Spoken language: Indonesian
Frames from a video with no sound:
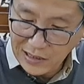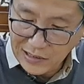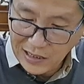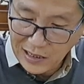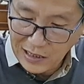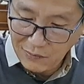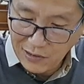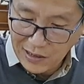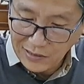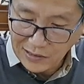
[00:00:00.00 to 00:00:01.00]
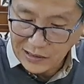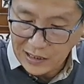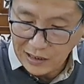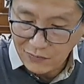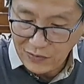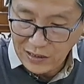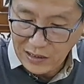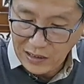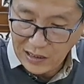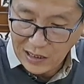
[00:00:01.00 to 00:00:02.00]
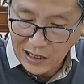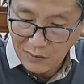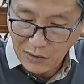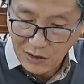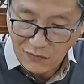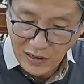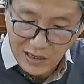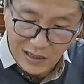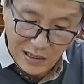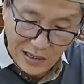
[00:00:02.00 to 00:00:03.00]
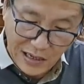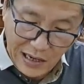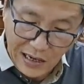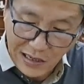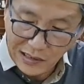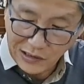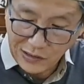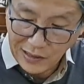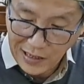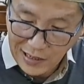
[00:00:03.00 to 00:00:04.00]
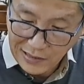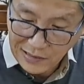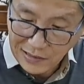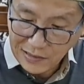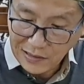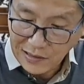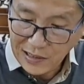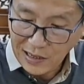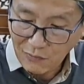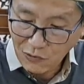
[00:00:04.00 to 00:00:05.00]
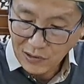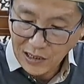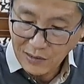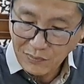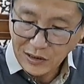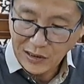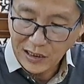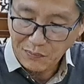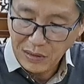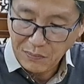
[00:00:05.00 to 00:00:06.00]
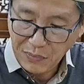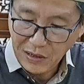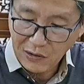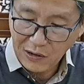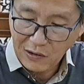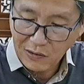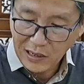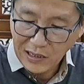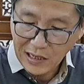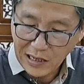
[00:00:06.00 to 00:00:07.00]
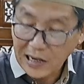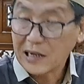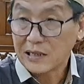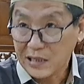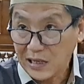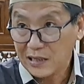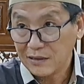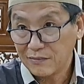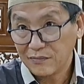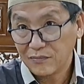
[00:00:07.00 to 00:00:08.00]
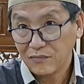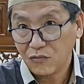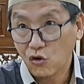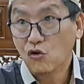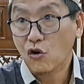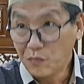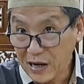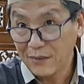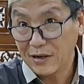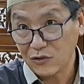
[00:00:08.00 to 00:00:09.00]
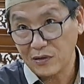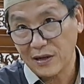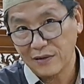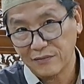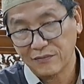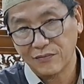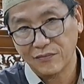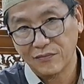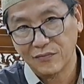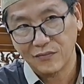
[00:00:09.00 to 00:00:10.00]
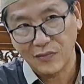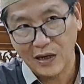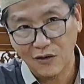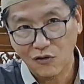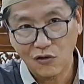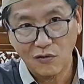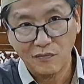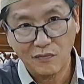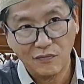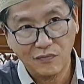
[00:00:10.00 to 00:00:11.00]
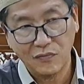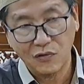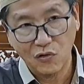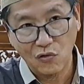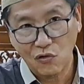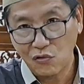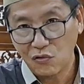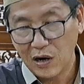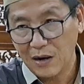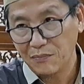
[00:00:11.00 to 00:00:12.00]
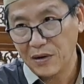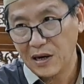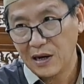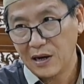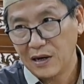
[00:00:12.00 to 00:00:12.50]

yaqdir ala murati salat fihi ila kamila fikih karena salat tidak mungkin bisa dipimpin oleh orang yang nggak ngerti hukumnya maksudnya. Ya, hukum ruku apa